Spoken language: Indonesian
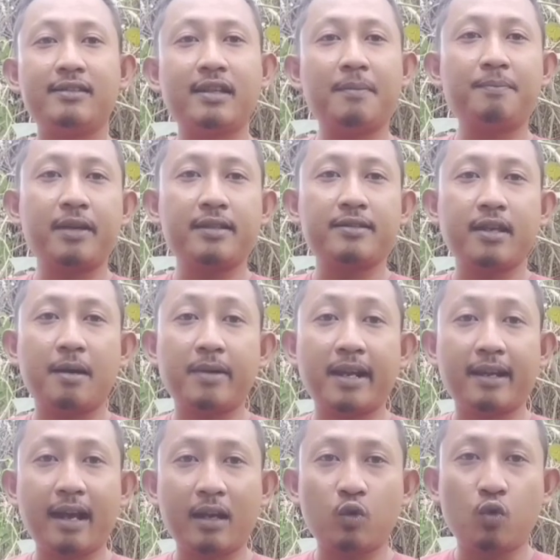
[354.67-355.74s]
capres yang
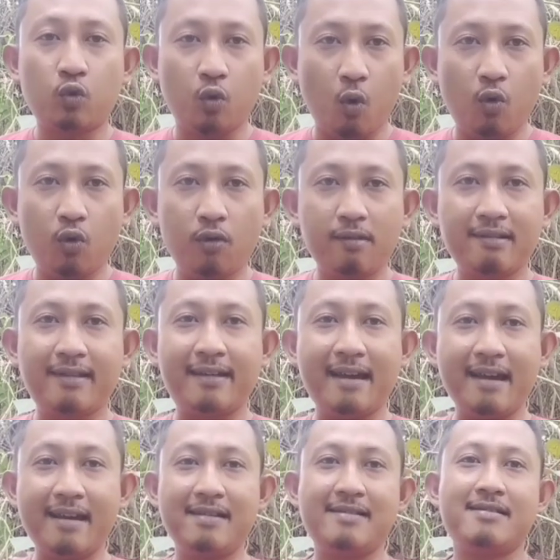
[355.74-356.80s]
mereka dukung
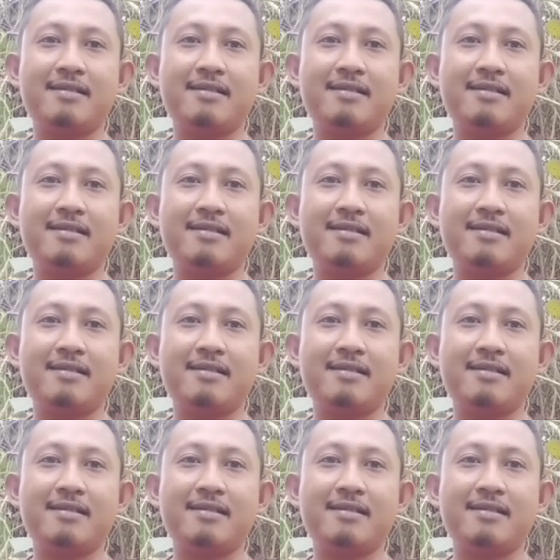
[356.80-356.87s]
ya,